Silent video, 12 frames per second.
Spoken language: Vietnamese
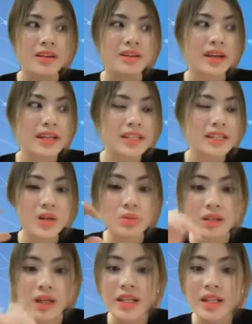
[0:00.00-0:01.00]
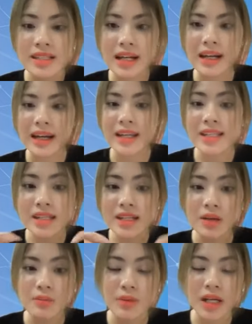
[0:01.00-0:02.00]
thì anh chị cũng thấy được rằng là cái sức
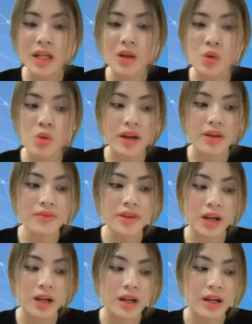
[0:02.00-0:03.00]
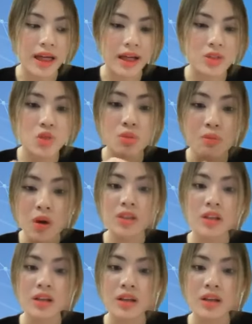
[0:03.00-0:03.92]
mạnh của cái việc là robot